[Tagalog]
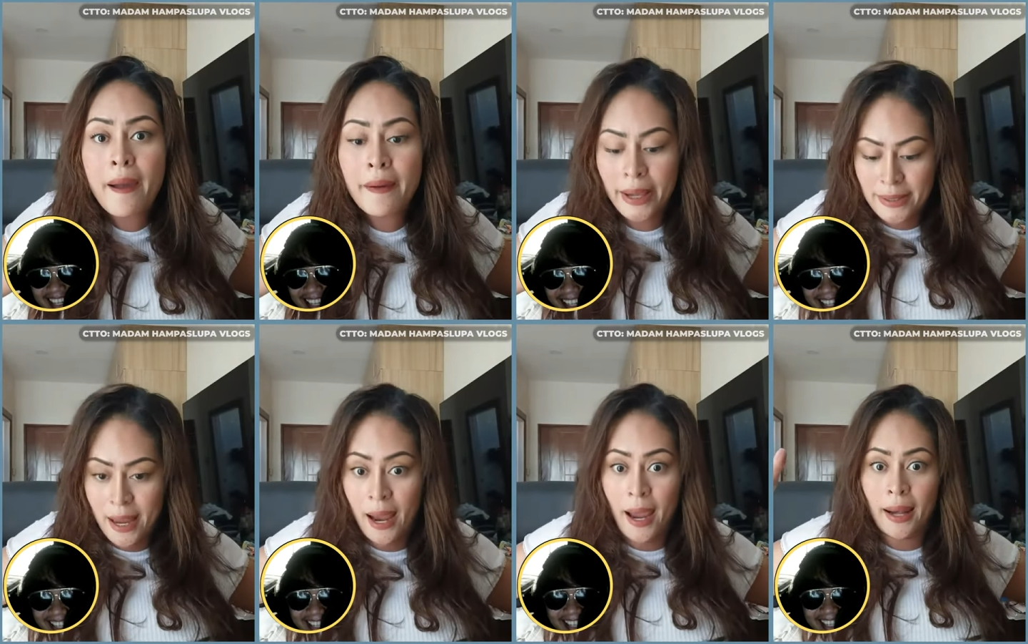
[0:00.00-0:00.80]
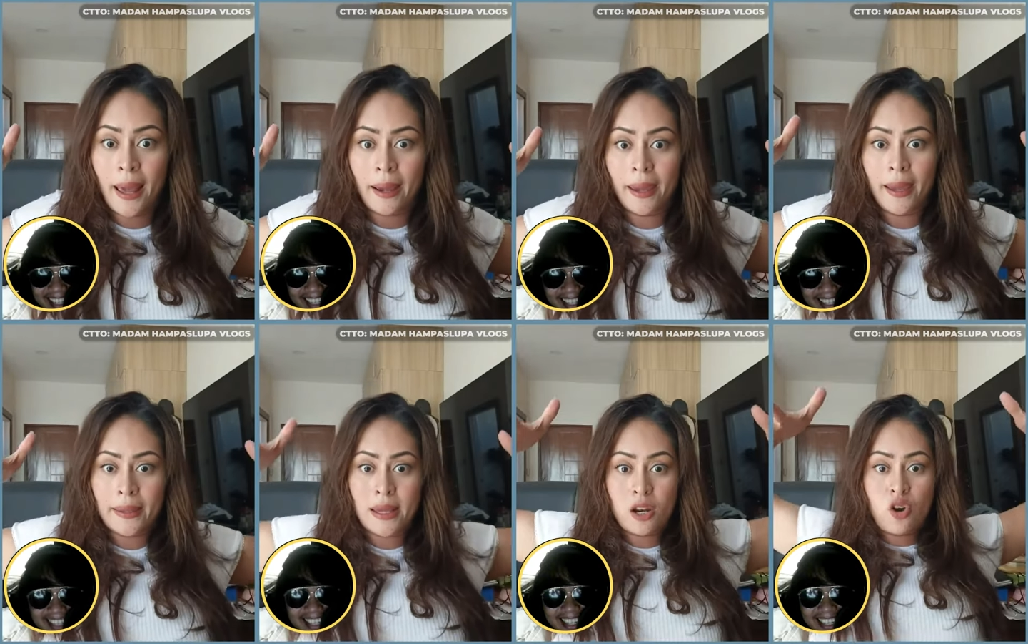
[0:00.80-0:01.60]
Ganyan ka kalaki,
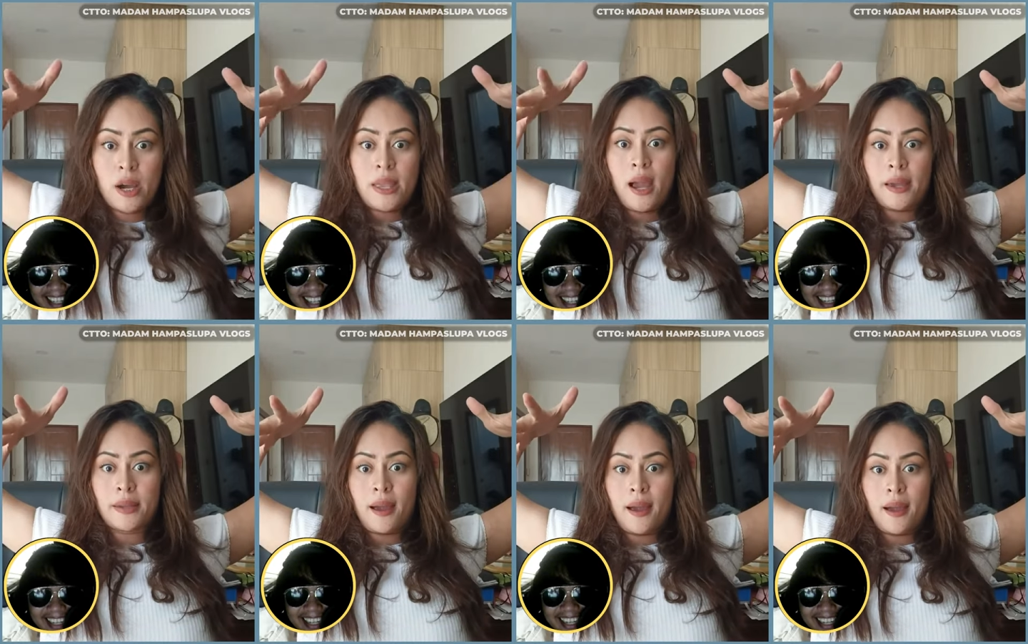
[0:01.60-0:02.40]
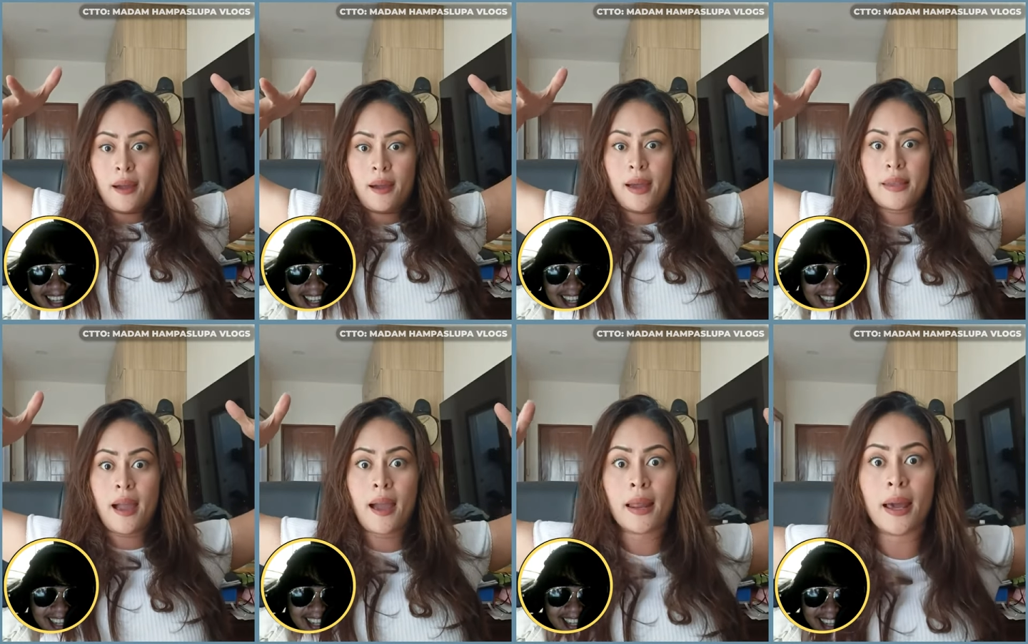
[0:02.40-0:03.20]
ganyan no, ganyan kanya ka. Ganyan
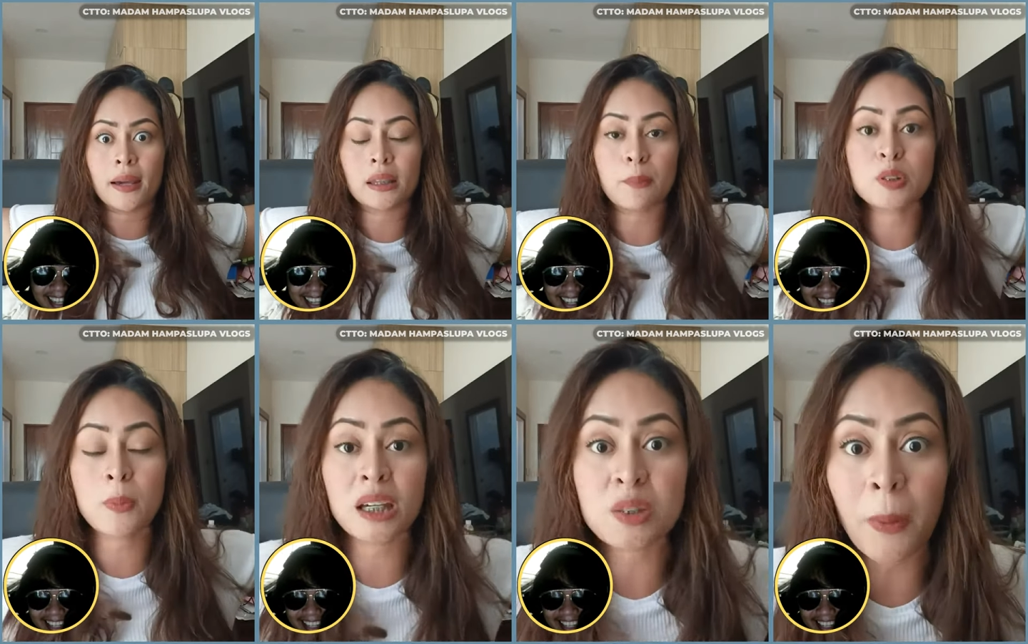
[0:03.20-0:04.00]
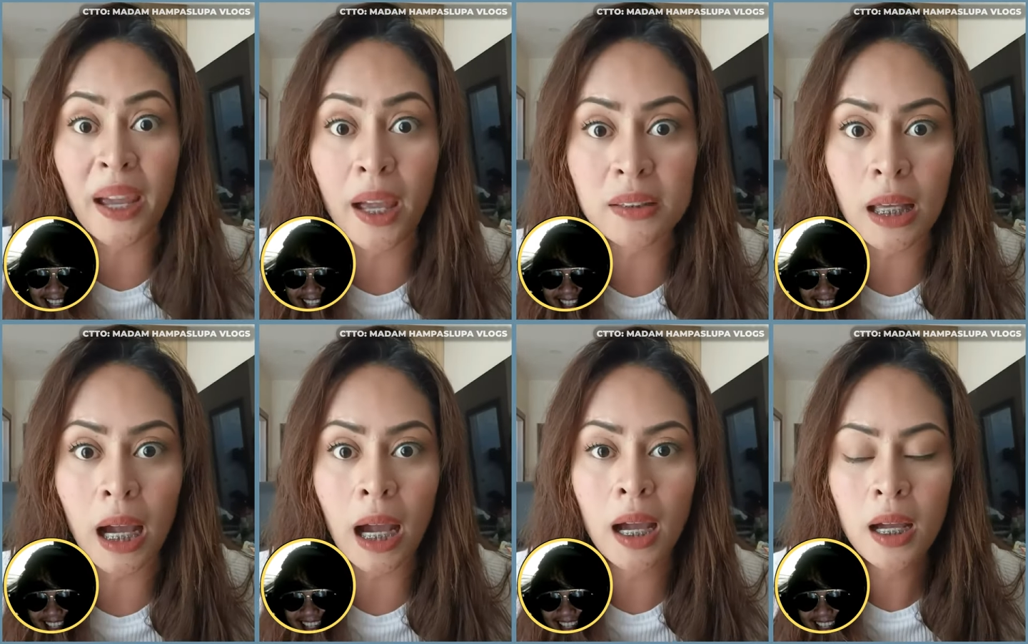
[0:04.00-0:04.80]
ka kalaki, tapos mag-spaghetti
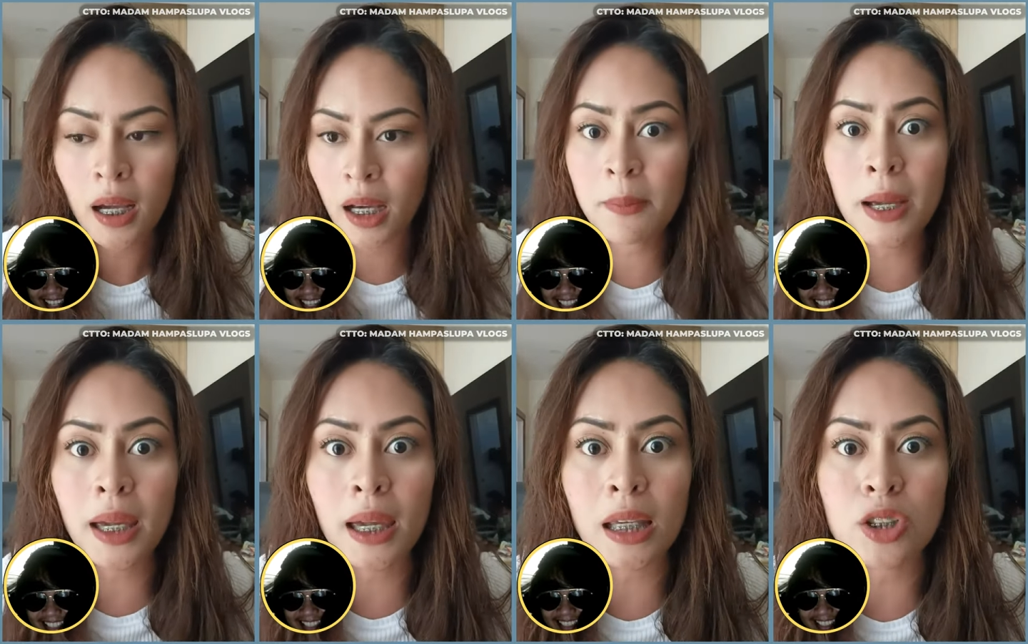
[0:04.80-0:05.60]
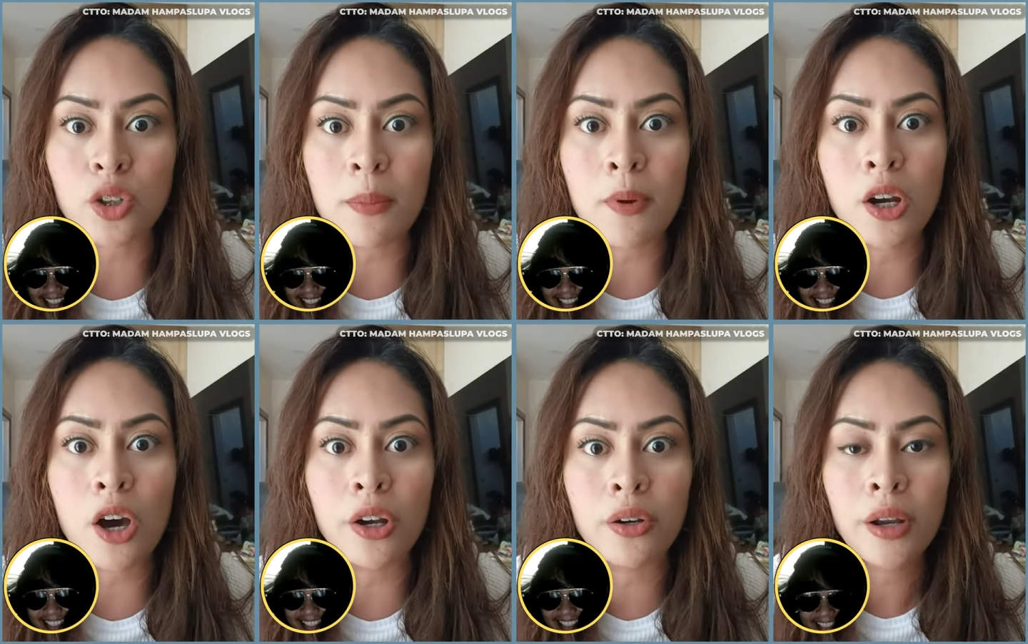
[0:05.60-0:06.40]
ka. Ano magiging itsura mo
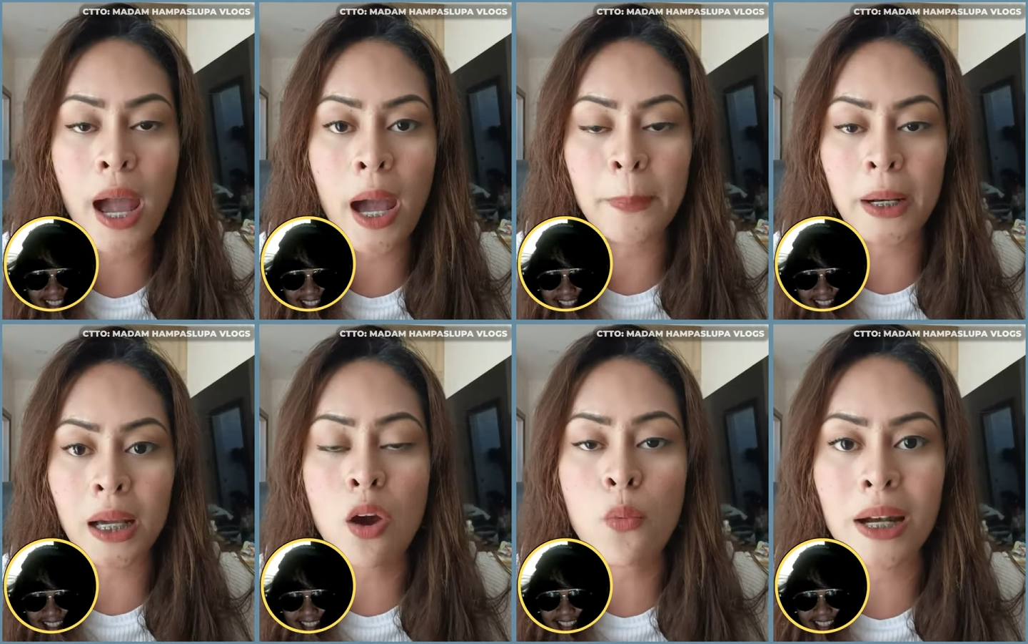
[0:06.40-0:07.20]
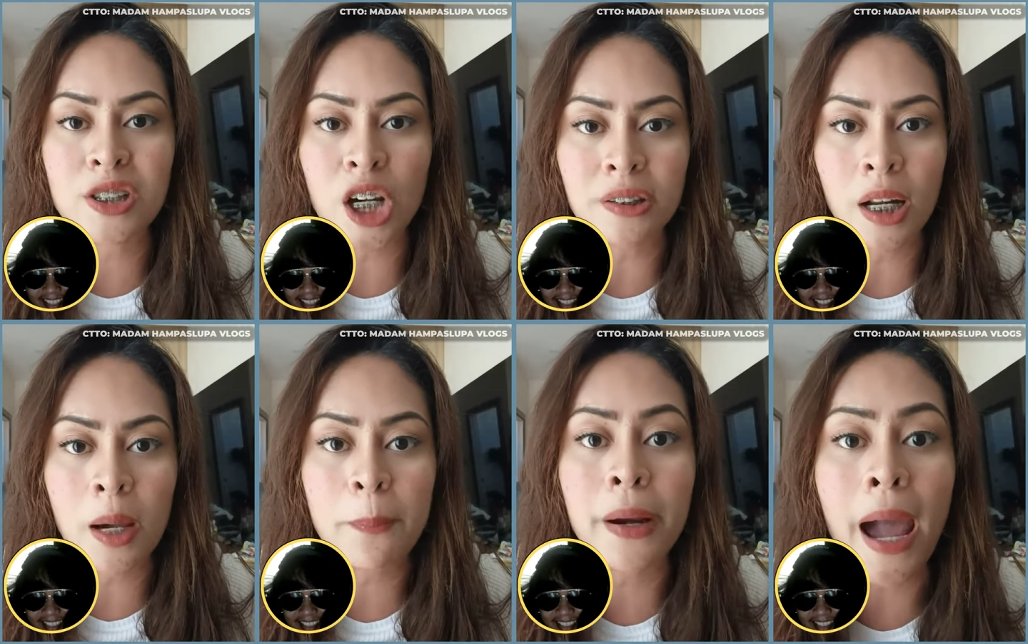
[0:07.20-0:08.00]
nun? Ah, para kang whale shark
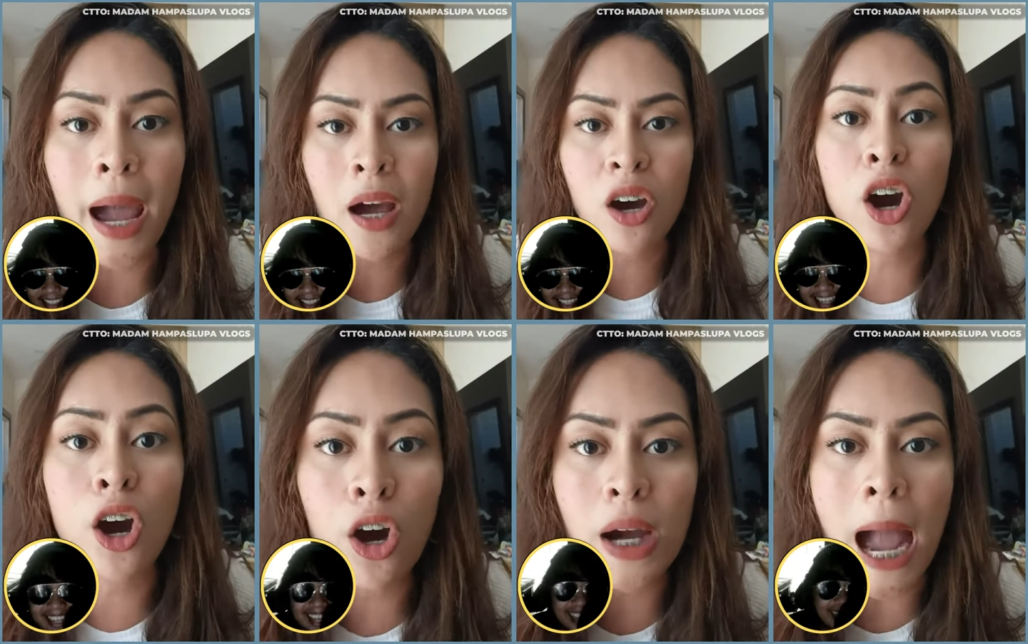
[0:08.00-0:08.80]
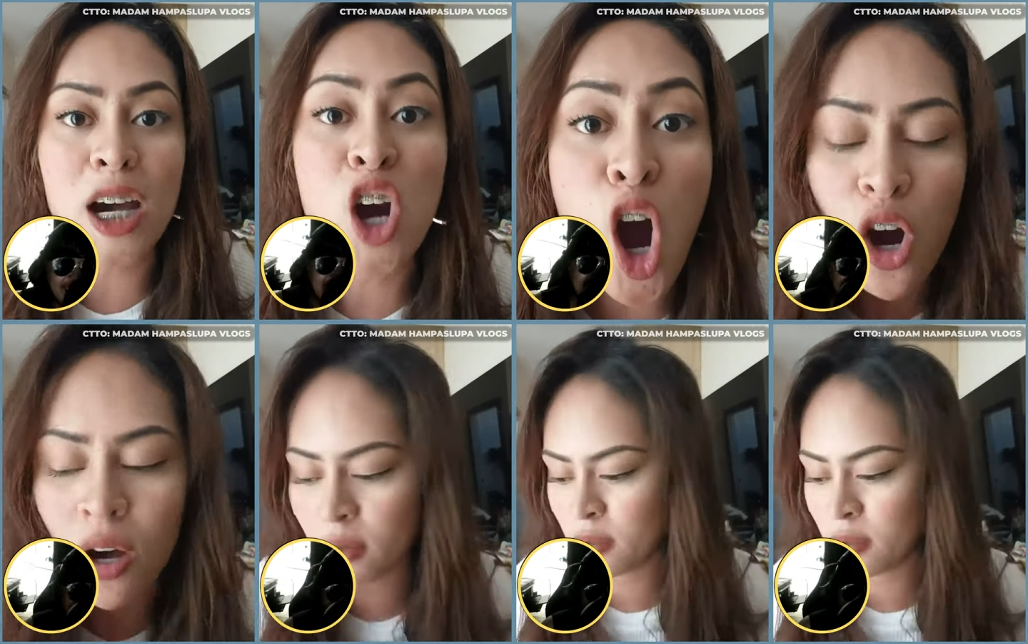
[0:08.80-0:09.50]
na nag-bra. Oo, gago.